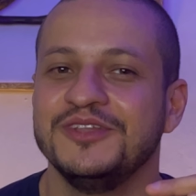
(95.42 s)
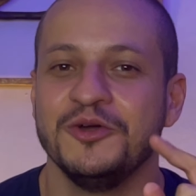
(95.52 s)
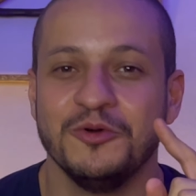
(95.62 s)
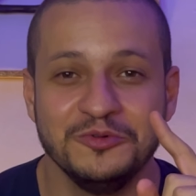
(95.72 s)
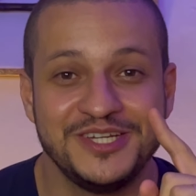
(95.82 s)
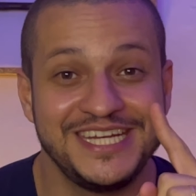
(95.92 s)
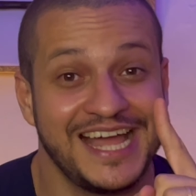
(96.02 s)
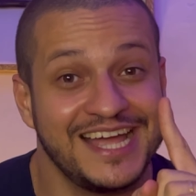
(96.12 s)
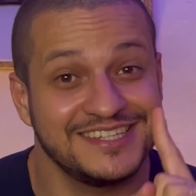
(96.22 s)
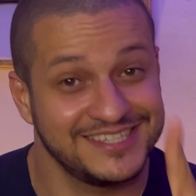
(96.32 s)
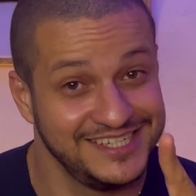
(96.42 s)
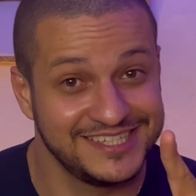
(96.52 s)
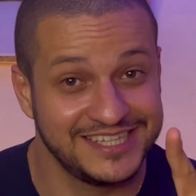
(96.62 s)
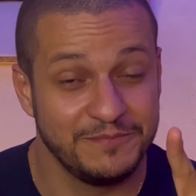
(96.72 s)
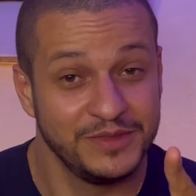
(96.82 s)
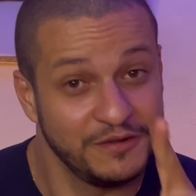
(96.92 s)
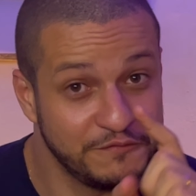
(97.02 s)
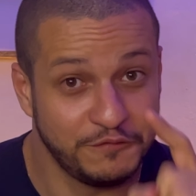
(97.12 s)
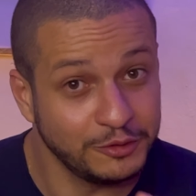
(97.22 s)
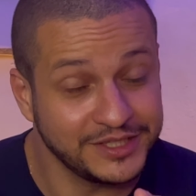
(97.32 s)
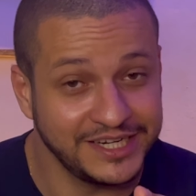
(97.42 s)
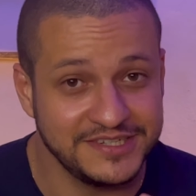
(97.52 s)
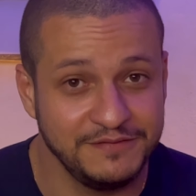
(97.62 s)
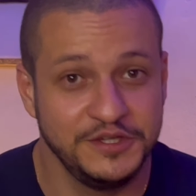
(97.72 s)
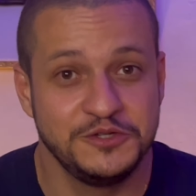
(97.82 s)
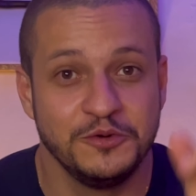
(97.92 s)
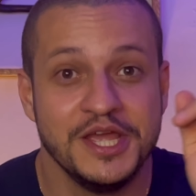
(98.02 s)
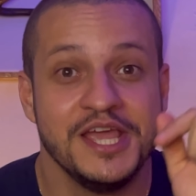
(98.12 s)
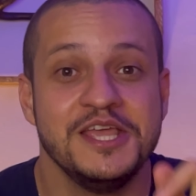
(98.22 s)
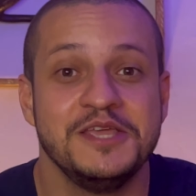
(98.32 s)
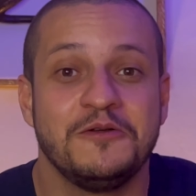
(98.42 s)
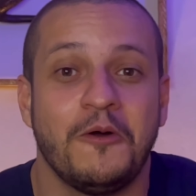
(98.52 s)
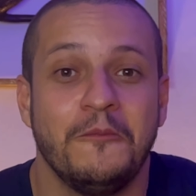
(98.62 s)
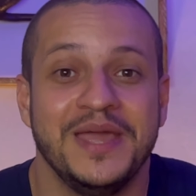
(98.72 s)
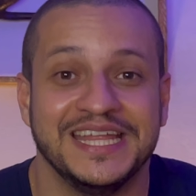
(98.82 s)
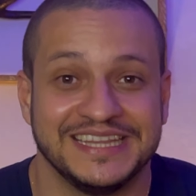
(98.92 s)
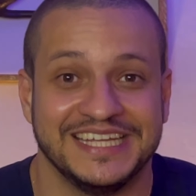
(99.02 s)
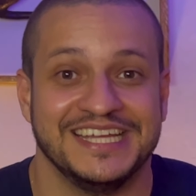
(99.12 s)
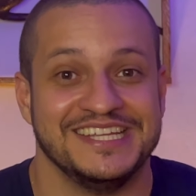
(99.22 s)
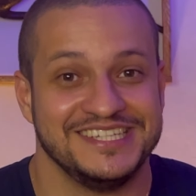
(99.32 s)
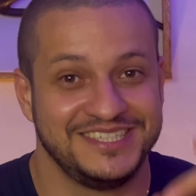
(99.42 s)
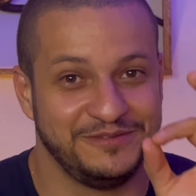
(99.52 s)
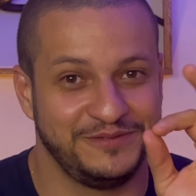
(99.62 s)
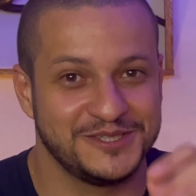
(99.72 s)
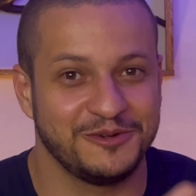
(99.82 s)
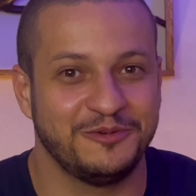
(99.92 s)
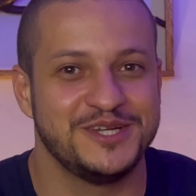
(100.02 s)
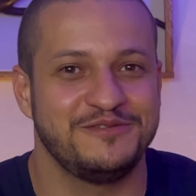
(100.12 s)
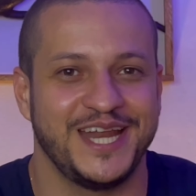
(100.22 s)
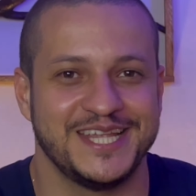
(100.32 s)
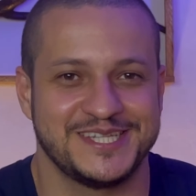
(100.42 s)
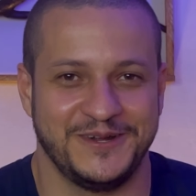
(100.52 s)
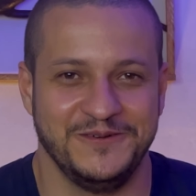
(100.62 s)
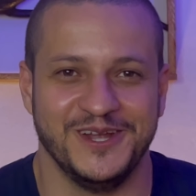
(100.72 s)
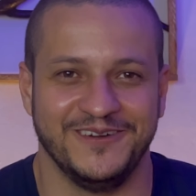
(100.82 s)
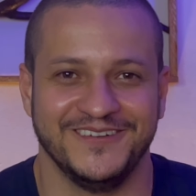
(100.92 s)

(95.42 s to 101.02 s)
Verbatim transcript: Um dia assista, volta nesse vídeo e comenta se fez alguma diferença ou não.